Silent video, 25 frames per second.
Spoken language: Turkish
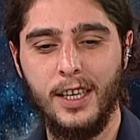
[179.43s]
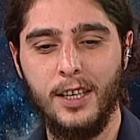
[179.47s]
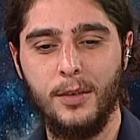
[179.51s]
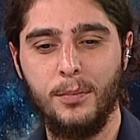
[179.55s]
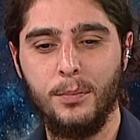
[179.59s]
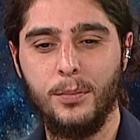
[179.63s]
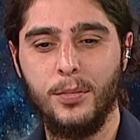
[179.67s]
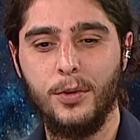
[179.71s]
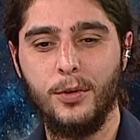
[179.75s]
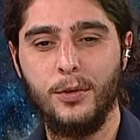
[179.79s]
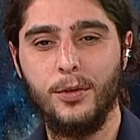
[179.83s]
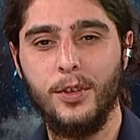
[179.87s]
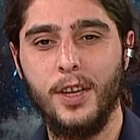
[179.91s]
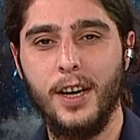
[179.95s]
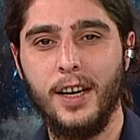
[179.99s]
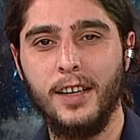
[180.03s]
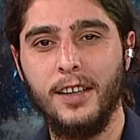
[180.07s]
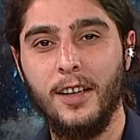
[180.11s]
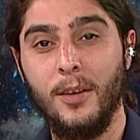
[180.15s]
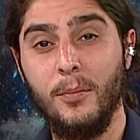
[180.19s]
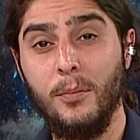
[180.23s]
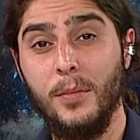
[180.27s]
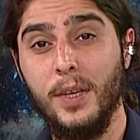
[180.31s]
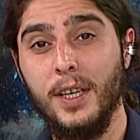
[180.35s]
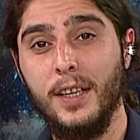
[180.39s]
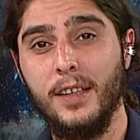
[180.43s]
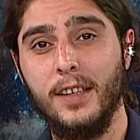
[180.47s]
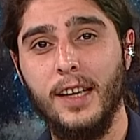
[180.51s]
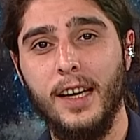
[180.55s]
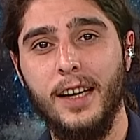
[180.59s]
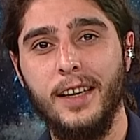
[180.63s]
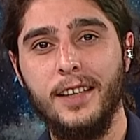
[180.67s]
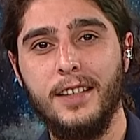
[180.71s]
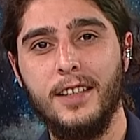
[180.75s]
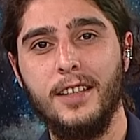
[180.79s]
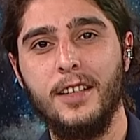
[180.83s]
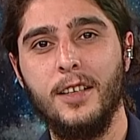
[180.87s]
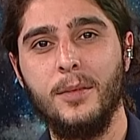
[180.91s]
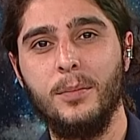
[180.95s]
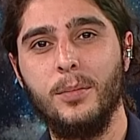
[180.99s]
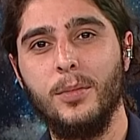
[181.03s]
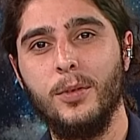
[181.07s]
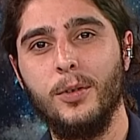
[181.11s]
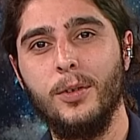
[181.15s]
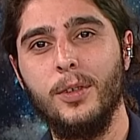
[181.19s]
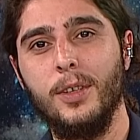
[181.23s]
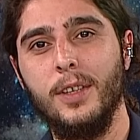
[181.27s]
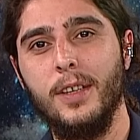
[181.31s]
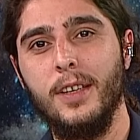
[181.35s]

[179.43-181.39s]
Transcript: ki bunlardan bir tanesi de bu